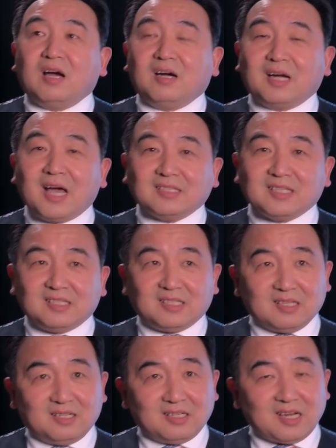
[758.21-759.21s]
而他的，
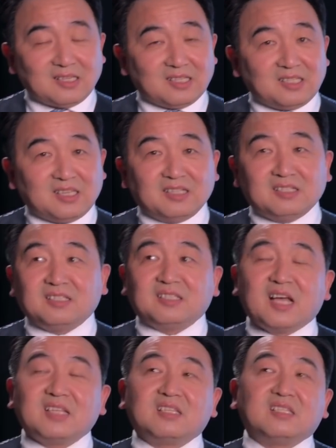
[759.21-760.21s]
而他的前身，
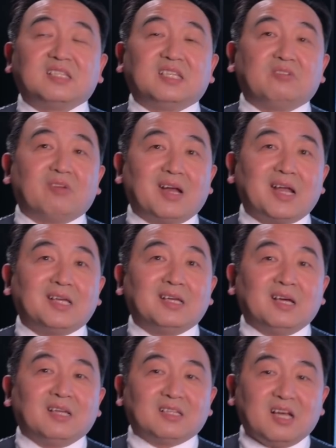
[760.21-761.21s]
他自己原来
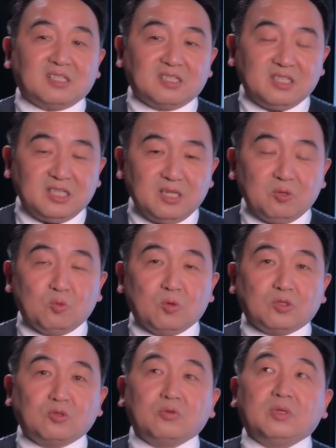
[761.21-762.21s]
他是英
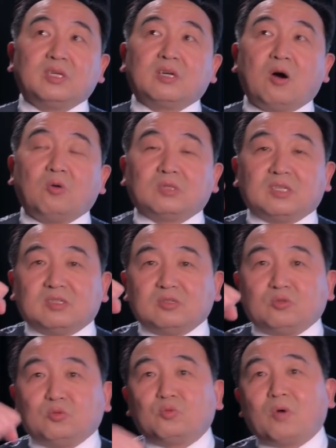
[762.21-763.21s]
国最高的
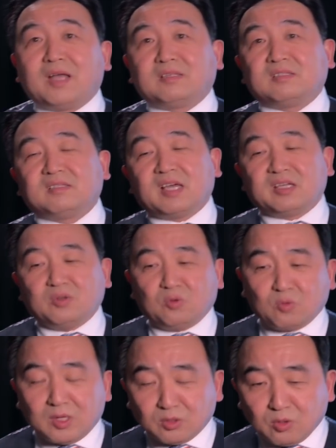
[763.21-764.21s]
主管，在有
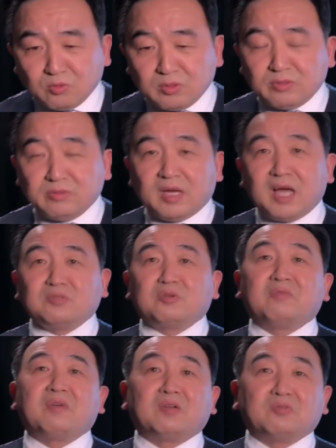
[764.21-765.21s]
关通信安
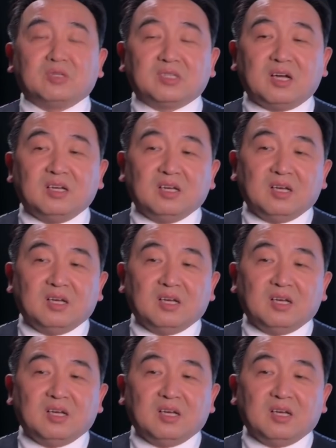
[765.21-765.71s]
全网络上，